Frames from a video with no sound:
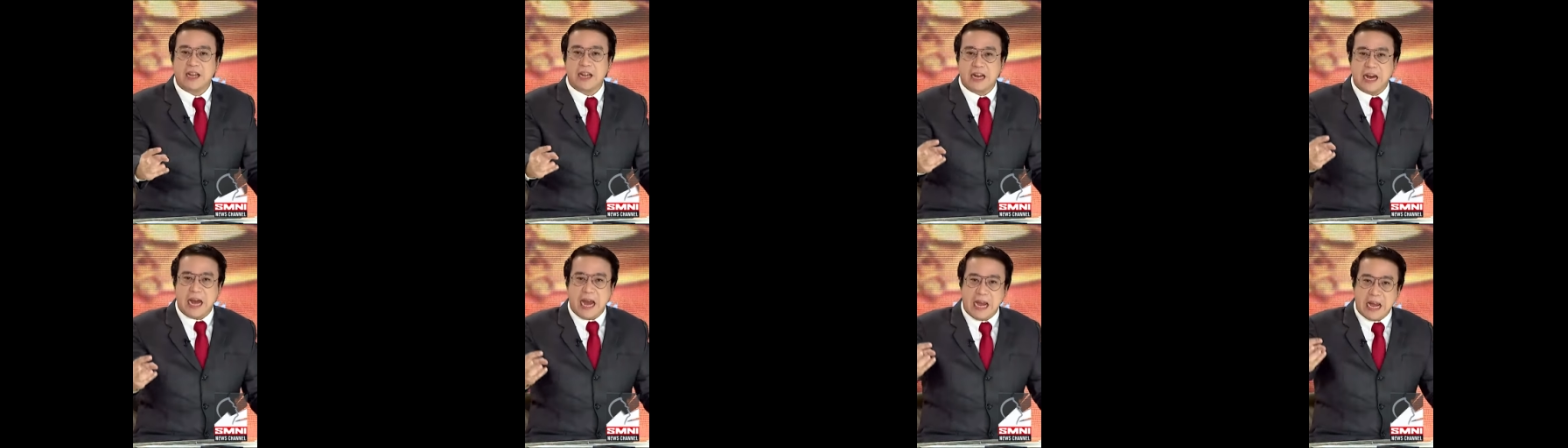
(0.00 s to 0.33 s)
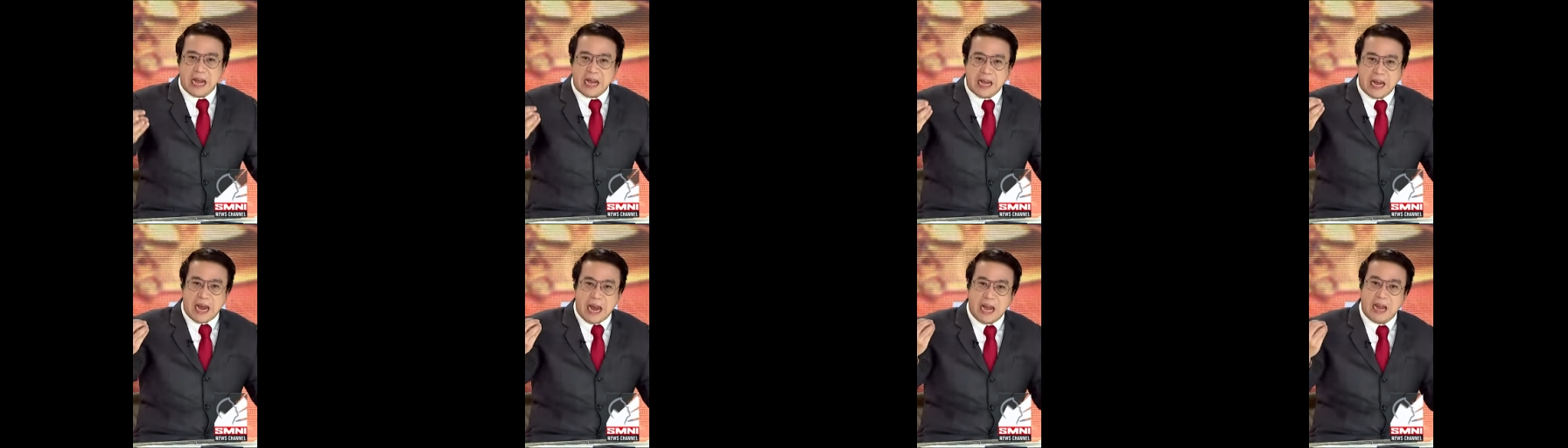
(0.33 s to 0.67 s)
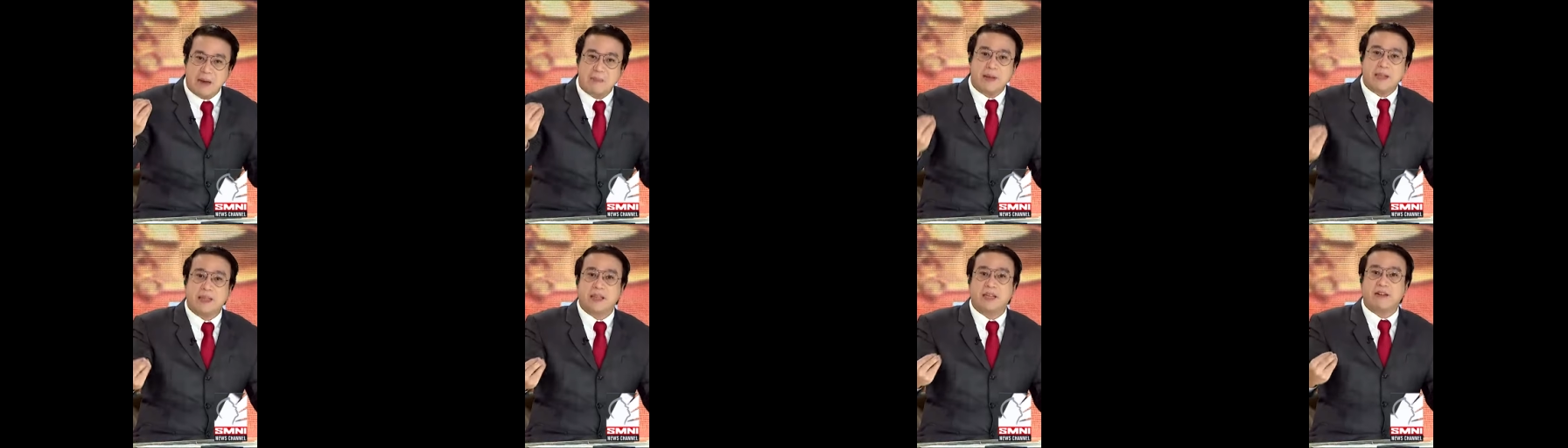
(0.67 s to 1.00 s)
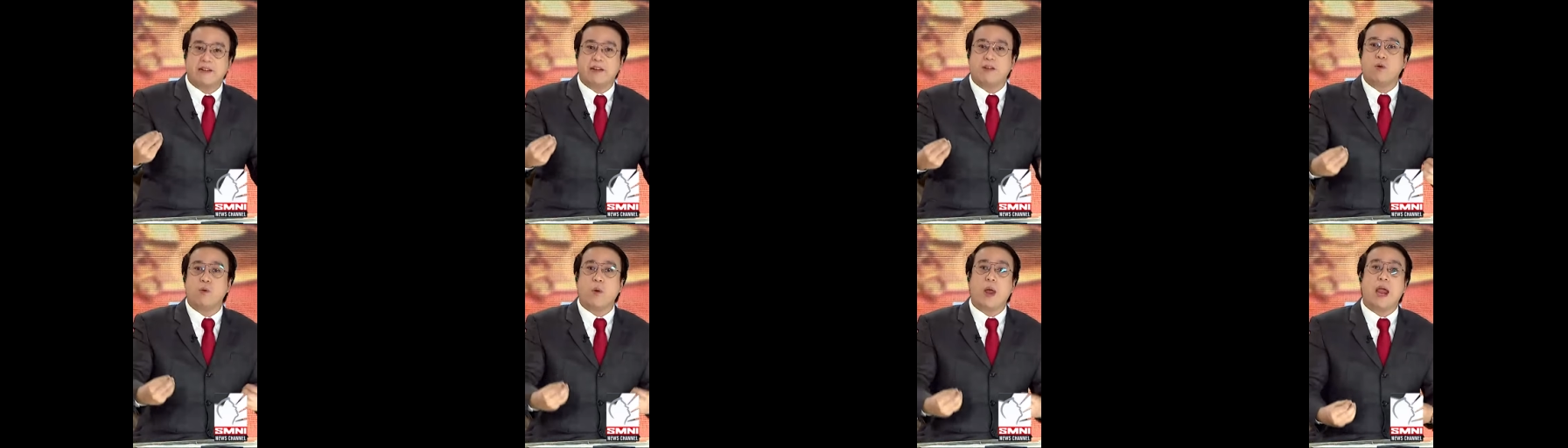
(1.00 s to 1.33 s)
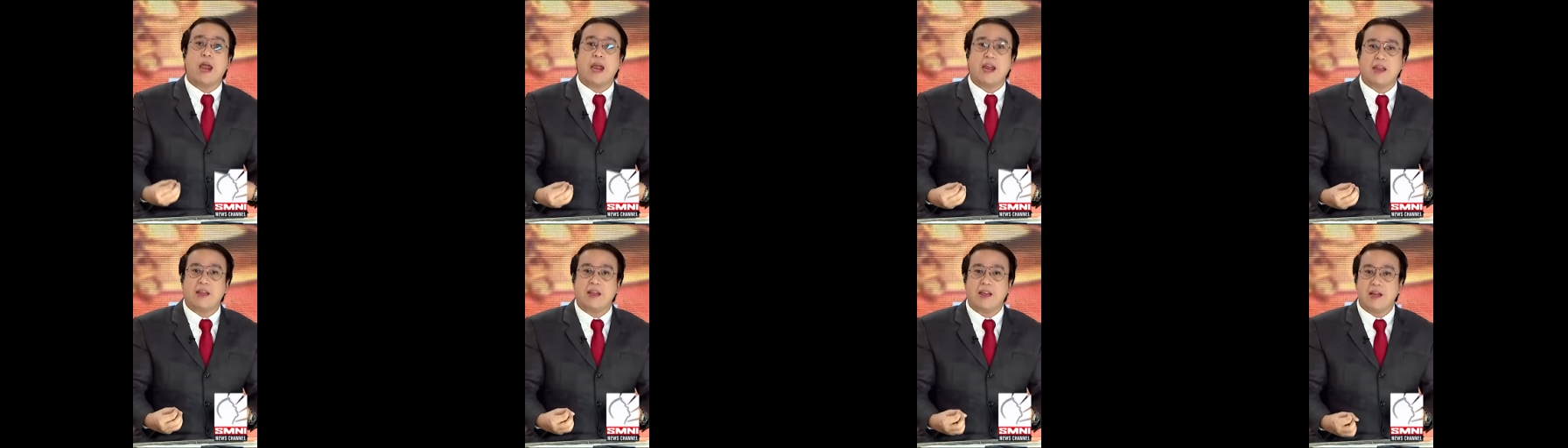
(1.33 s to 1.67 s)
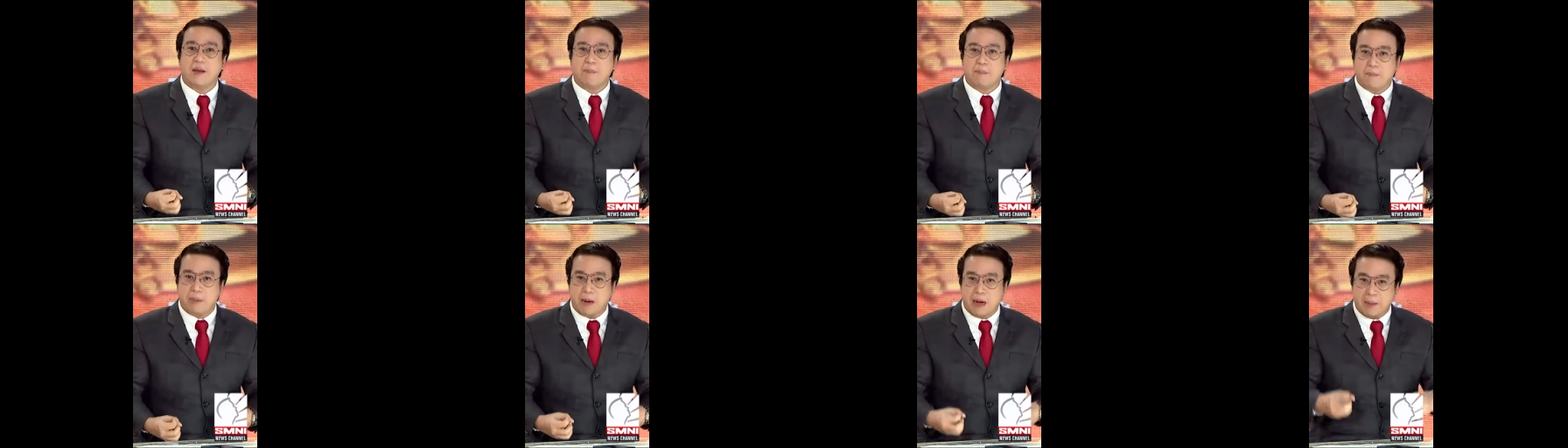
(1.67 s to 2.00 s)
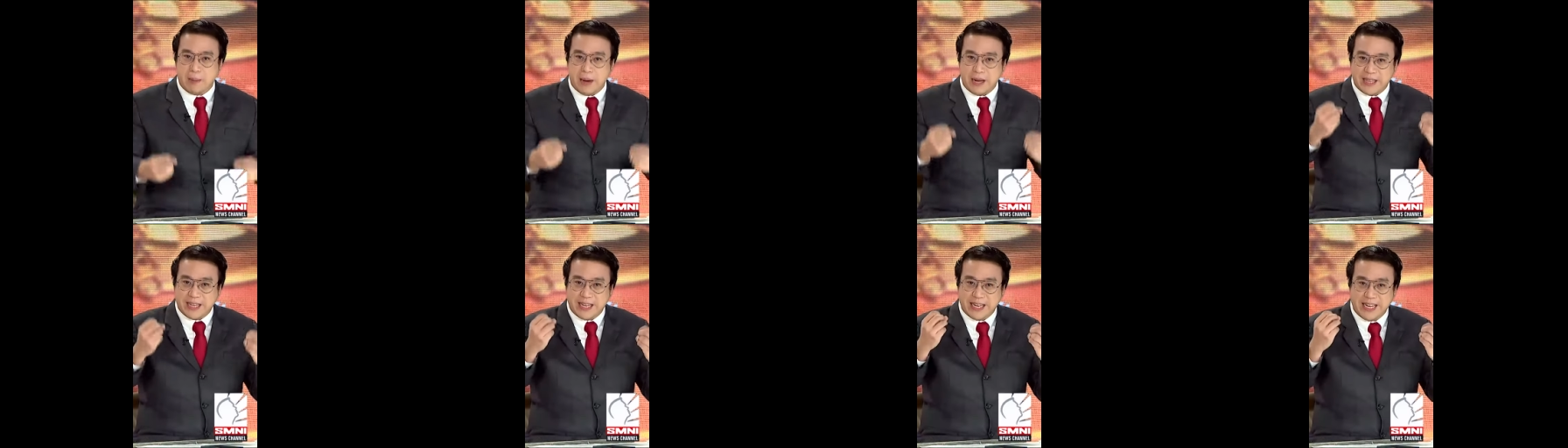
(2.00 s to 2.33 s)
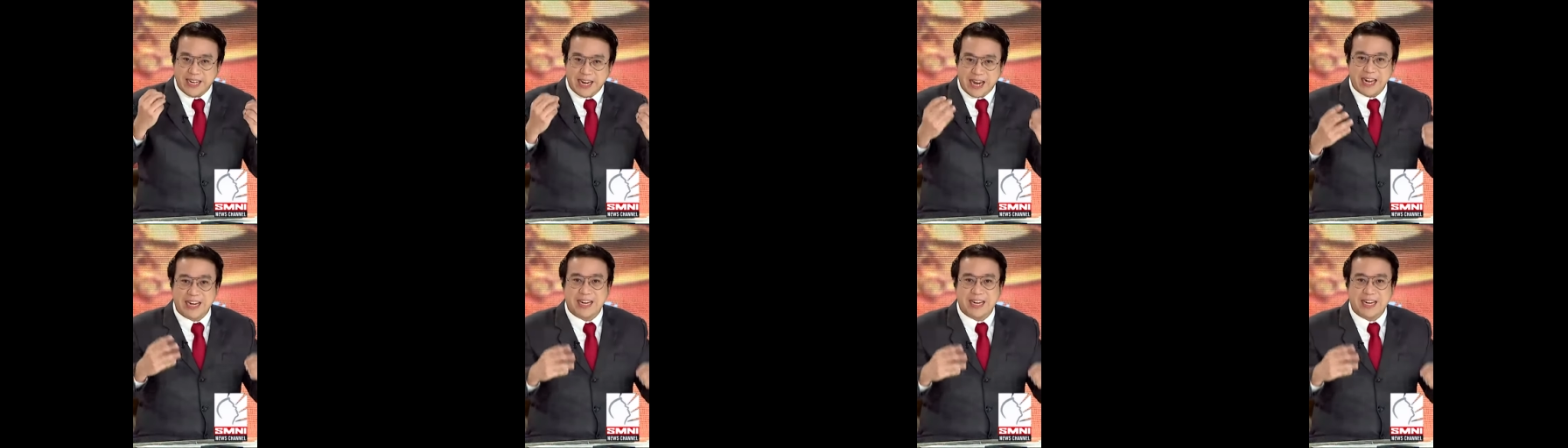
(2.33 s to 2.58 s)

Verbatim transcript: in an elementary way para maintindihan